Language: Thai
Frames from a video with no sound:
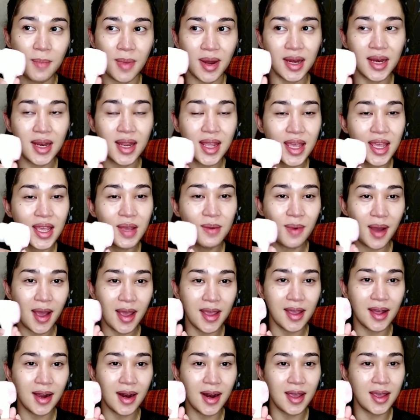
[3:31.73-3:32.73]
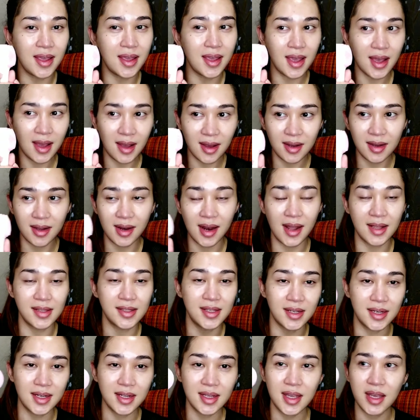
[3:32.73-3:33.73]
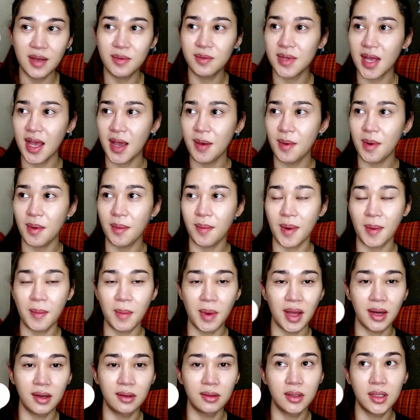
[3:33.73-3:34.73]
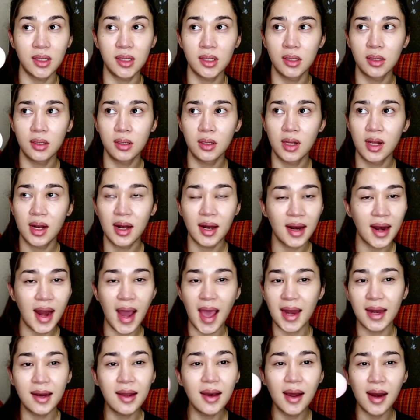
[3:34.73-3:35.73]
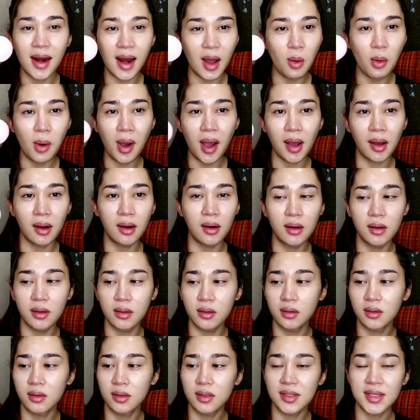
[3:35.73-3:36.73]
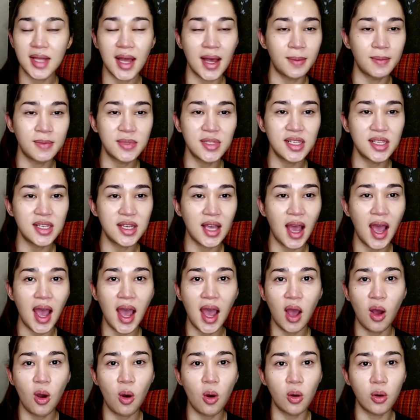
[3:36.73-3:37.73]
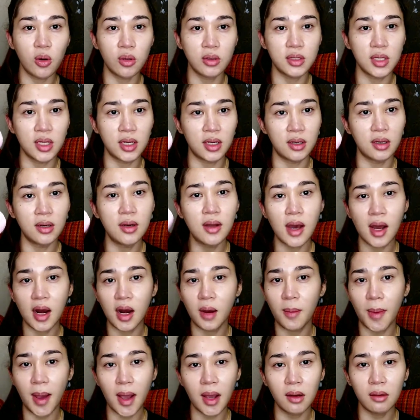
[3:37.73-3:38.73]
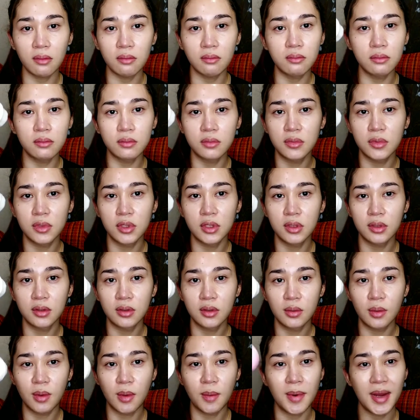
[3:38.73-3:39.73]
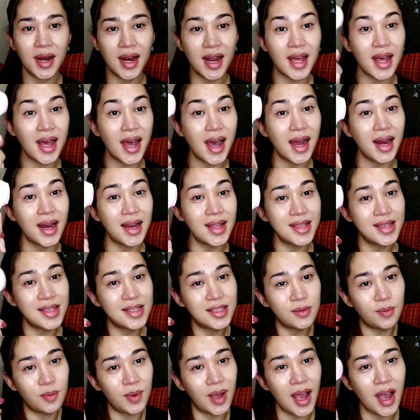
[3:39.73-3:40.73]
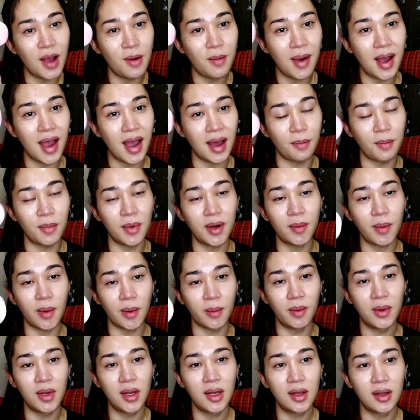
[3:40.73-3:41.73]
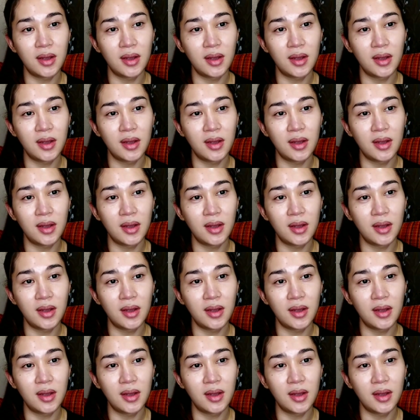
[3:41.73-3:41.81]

มันดีไหมอะไรอย่างเงี้ยหลังจากที่เกมใช้มาประมาณหลายเดือนแล้วว่า3, 4, 5, 6, 7 เดือนแล้วมั้งเพราะมันอะไร29 บาทมันแบบ